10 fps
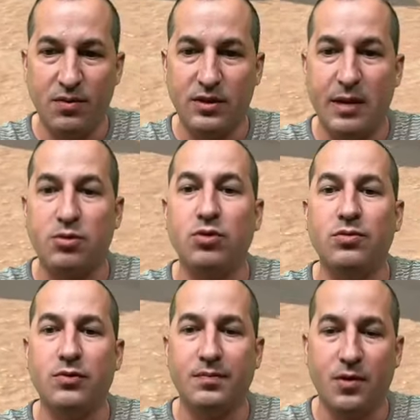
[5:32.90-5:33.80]
tenemos un,
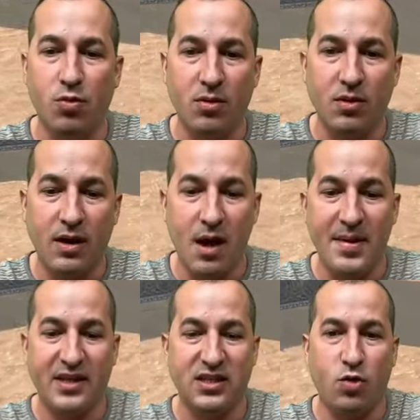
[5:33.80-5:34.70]
un
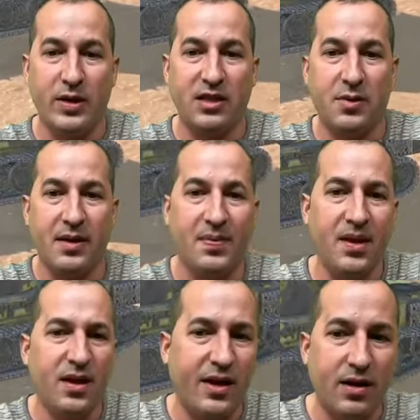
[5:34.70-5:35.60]
AMX-50B,
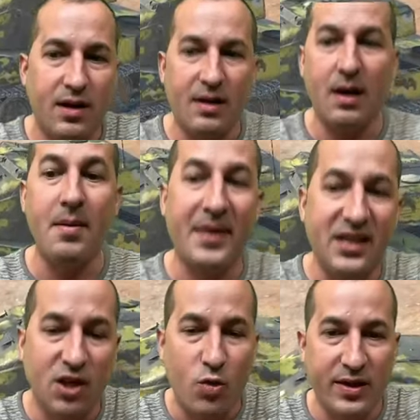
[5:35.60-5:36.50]
que,
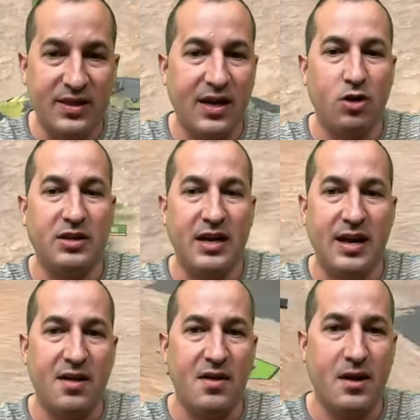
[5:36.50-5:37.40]
AMX-50 que no tiene
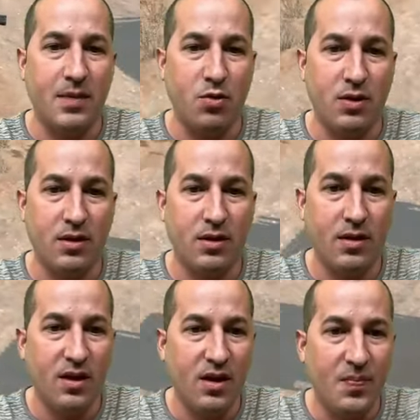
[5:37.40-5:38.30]
nada de armadura,
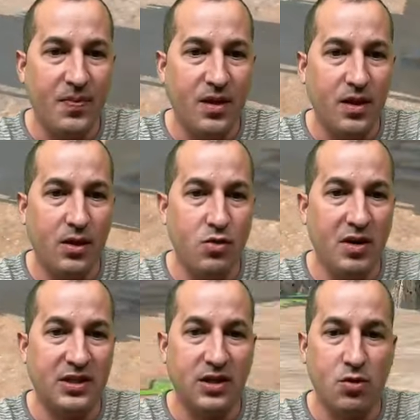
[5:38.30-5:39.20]
y un
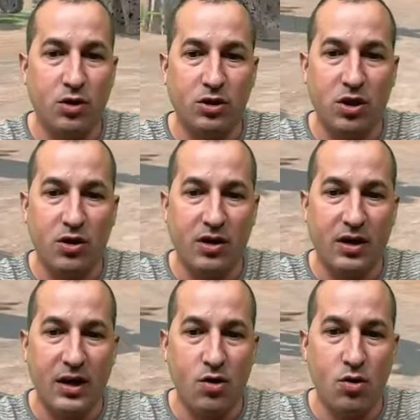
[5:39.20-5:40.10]
ST-1. Entonces lo que
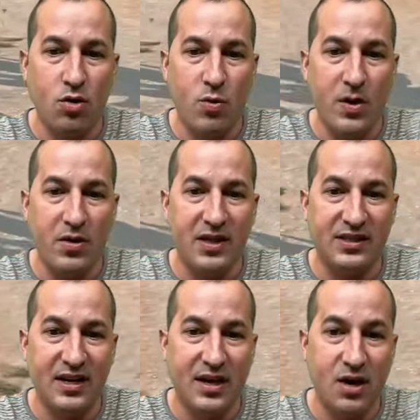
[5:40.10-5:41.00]
creo lo bueno de
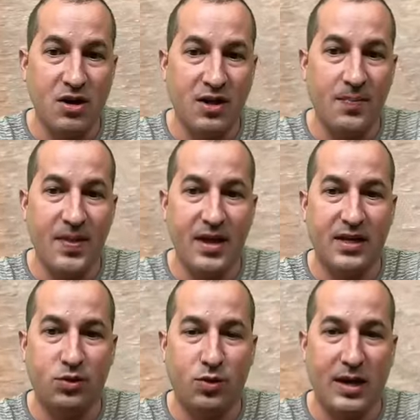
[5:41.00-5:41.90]
hacernos aquí es
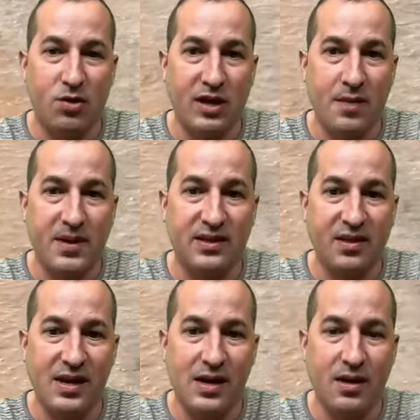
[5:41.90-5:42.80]
capturar lo que es la parte
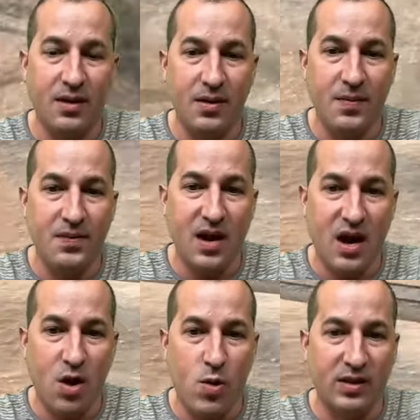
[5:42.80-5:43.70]
de A,
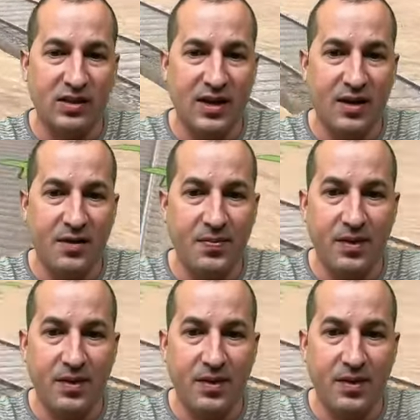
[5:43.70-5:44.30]
aguantar